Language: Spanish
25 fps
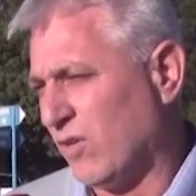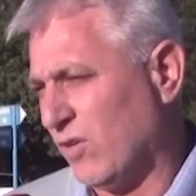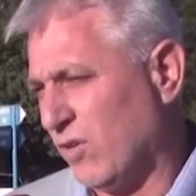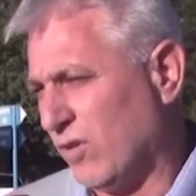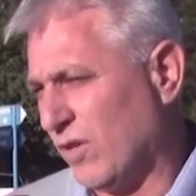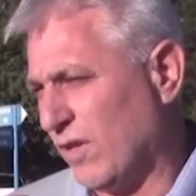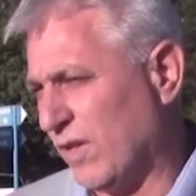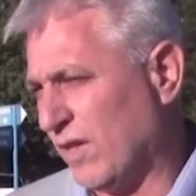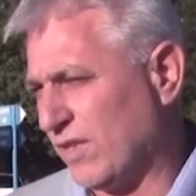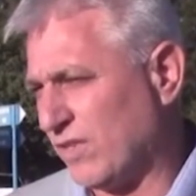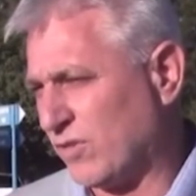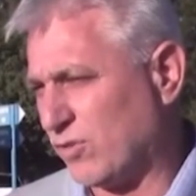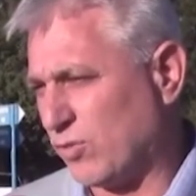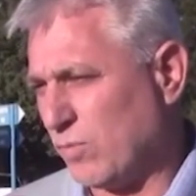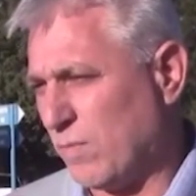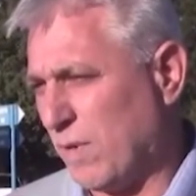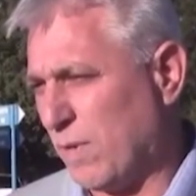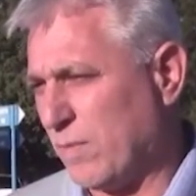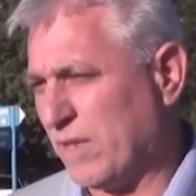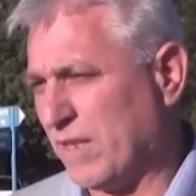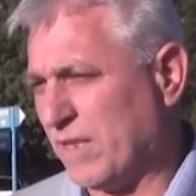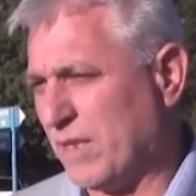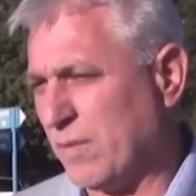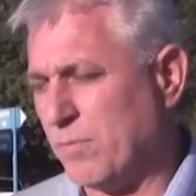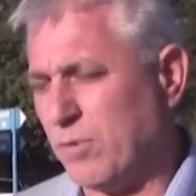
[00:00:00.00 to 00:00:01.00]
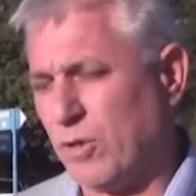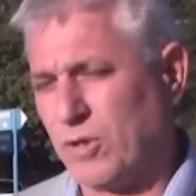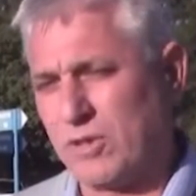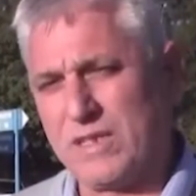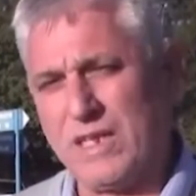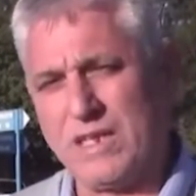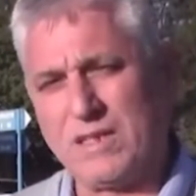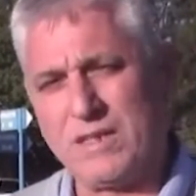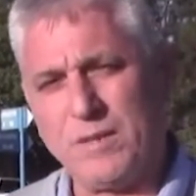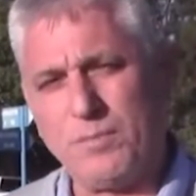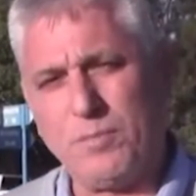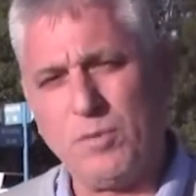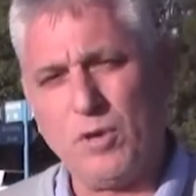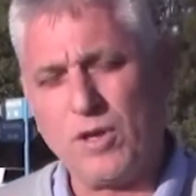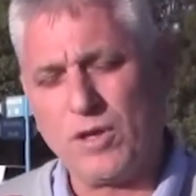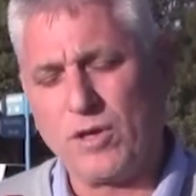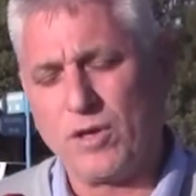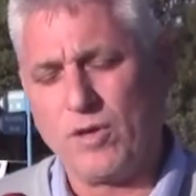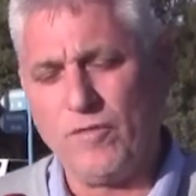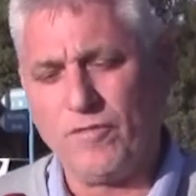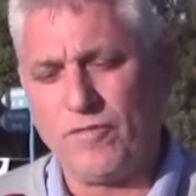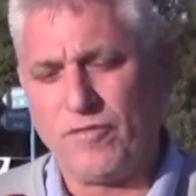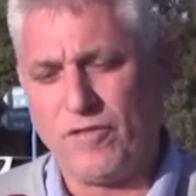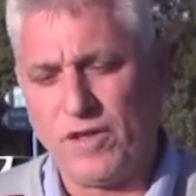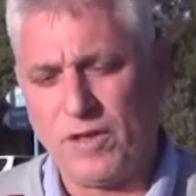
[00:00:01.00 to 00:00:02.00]
hoy es sumamente importante
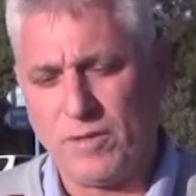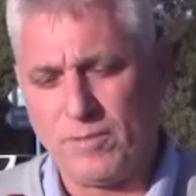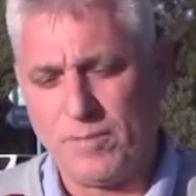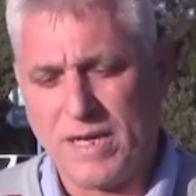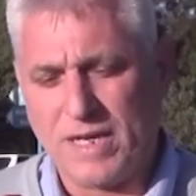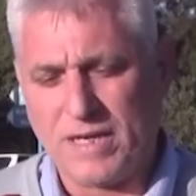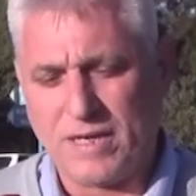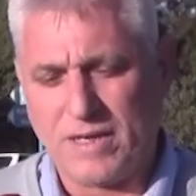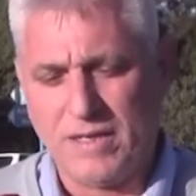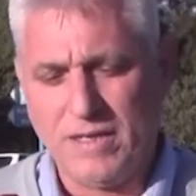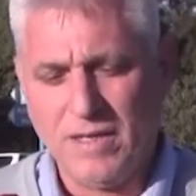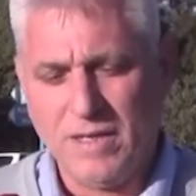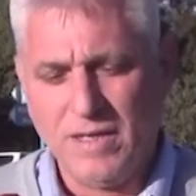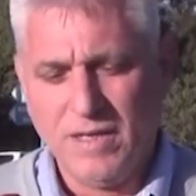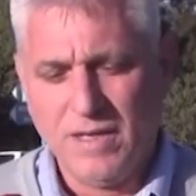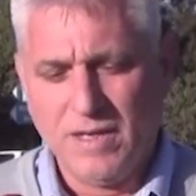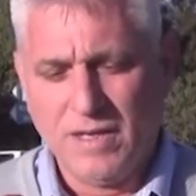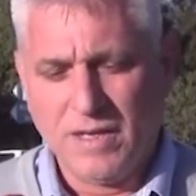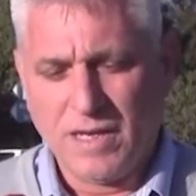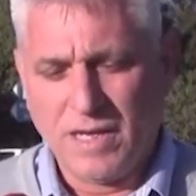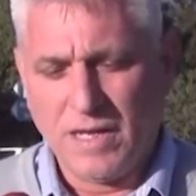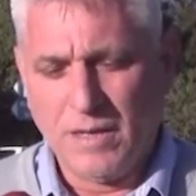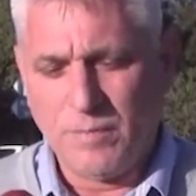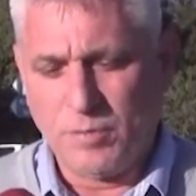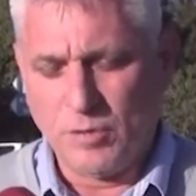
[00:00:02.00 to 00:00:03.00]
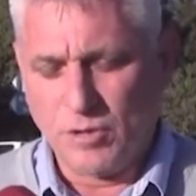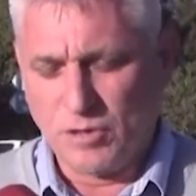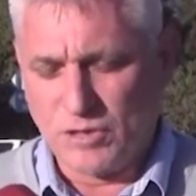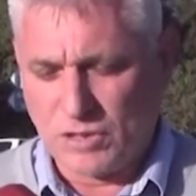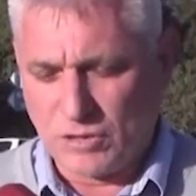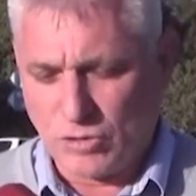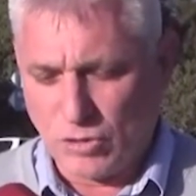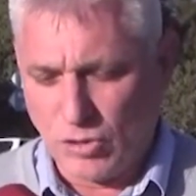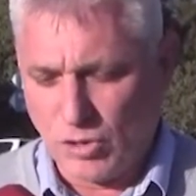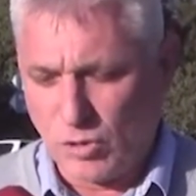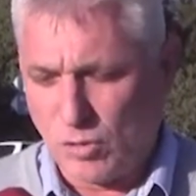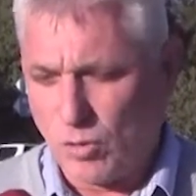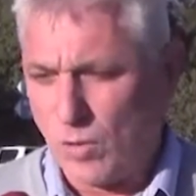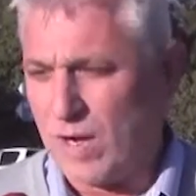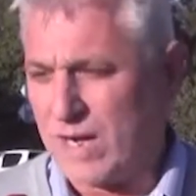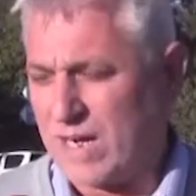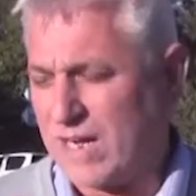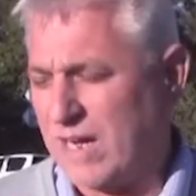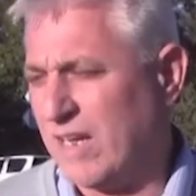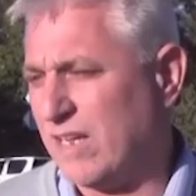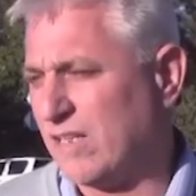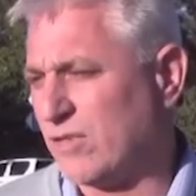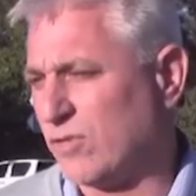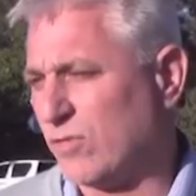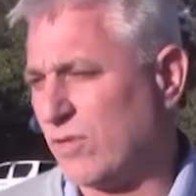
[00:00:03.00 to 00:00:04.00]
poder confirmar que el proyecto de
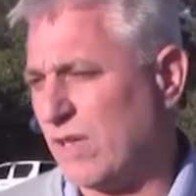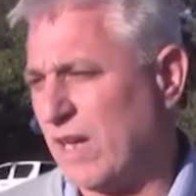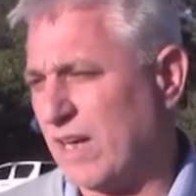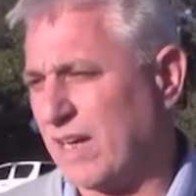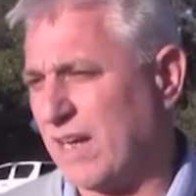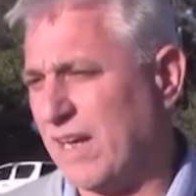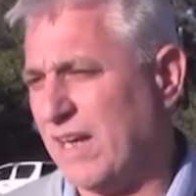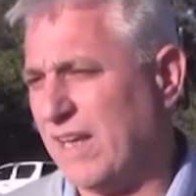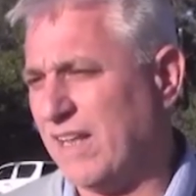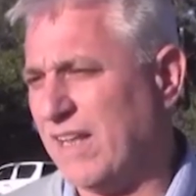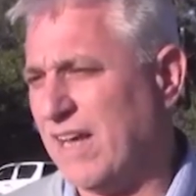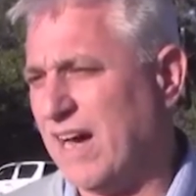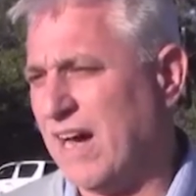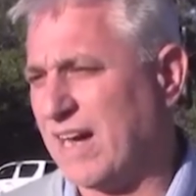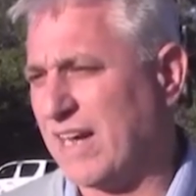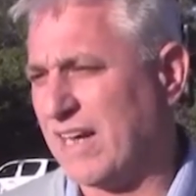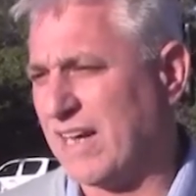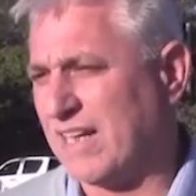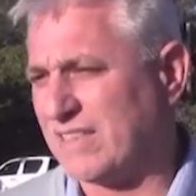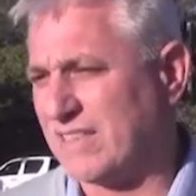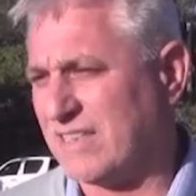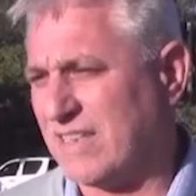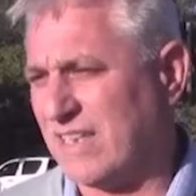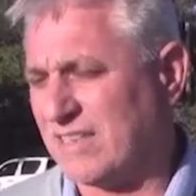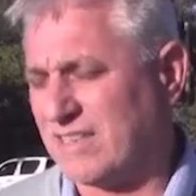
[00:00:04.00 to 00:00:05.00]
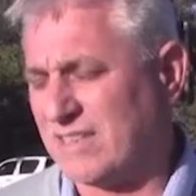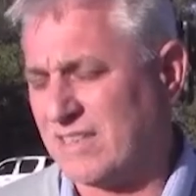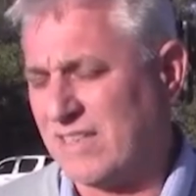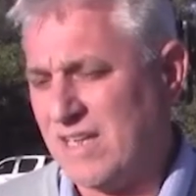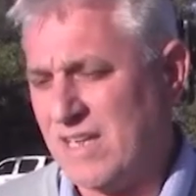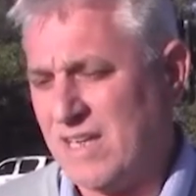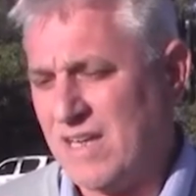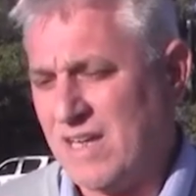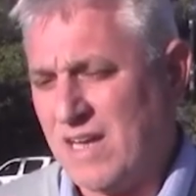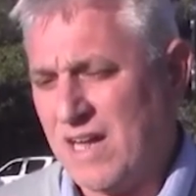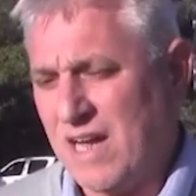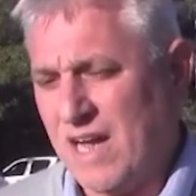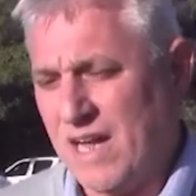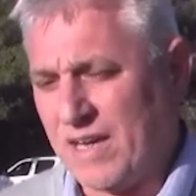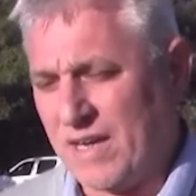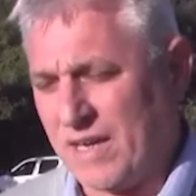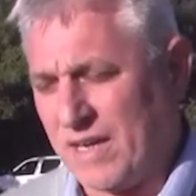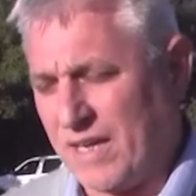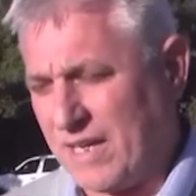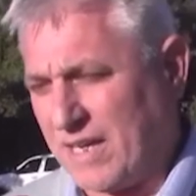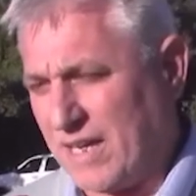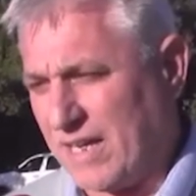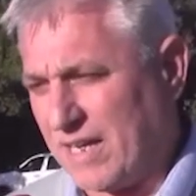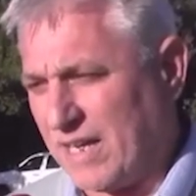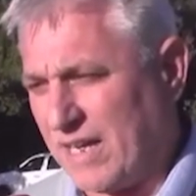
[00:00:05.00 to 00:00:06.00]
cloaca es una realidad, gracias a
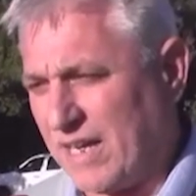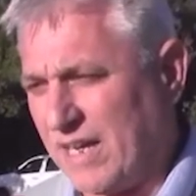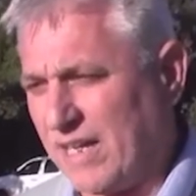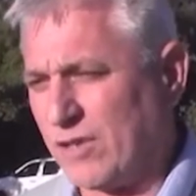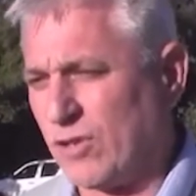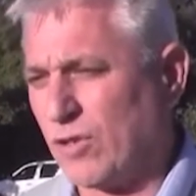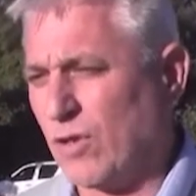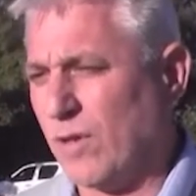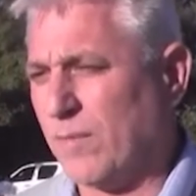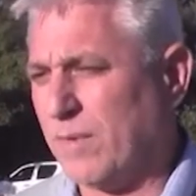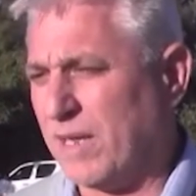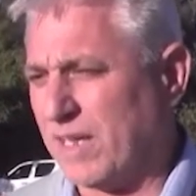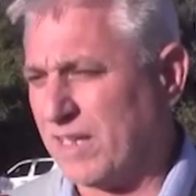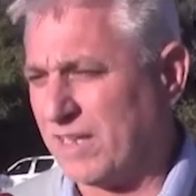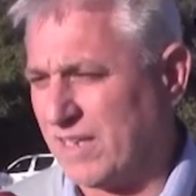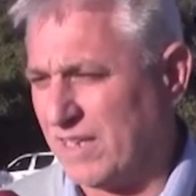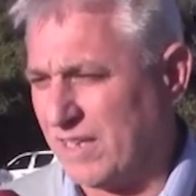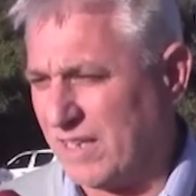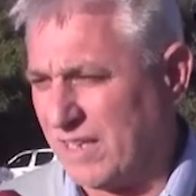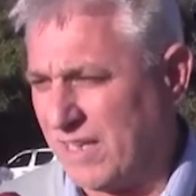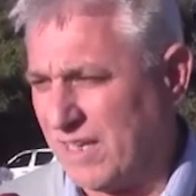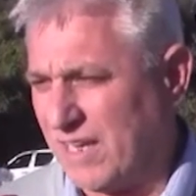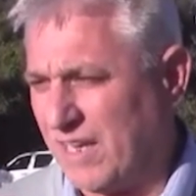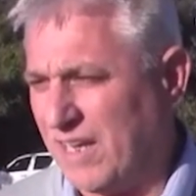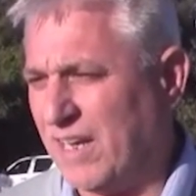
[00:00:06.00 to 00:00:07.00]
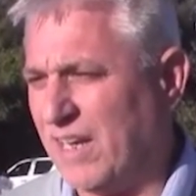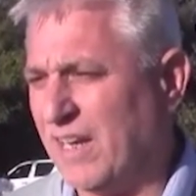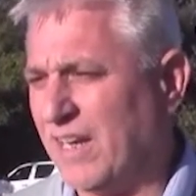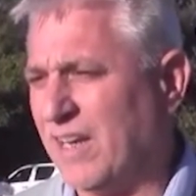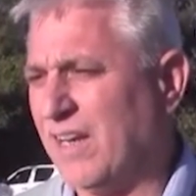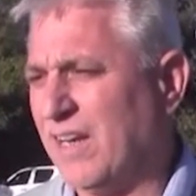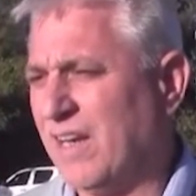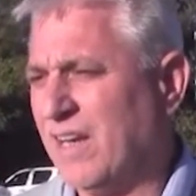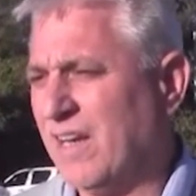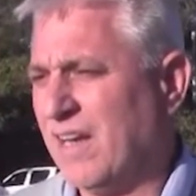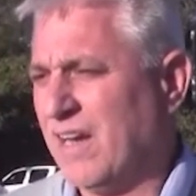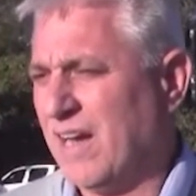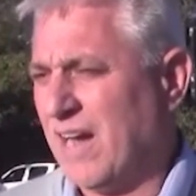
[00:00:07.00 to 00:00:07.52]
Enrique Cresto, a Martín Gil,